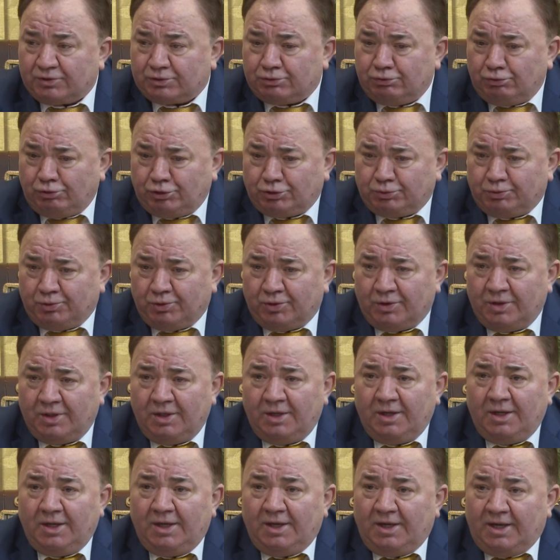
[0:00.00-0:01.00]
службу,
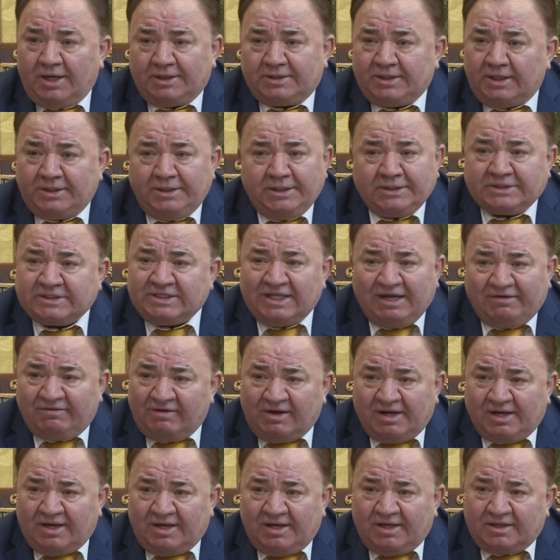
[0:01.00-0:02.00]
это не
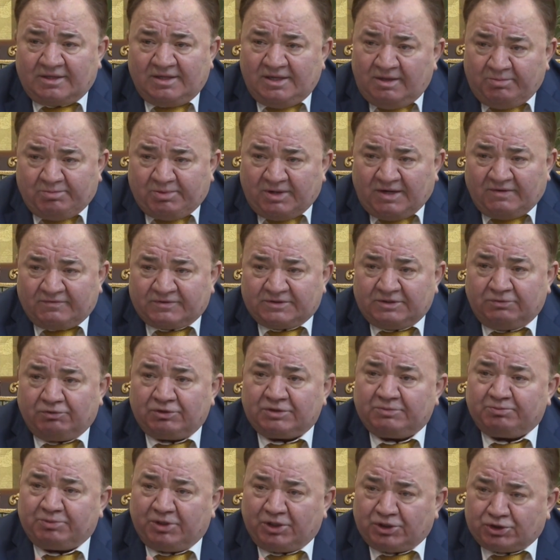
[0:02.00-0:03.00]
слова, это не пафос.
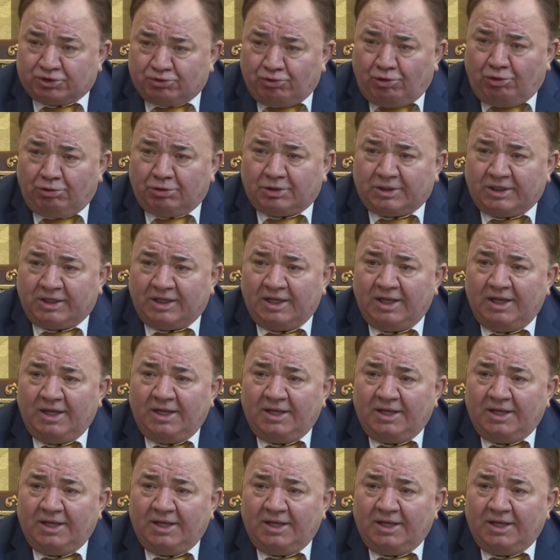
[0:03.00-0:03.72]
Вот пришел ты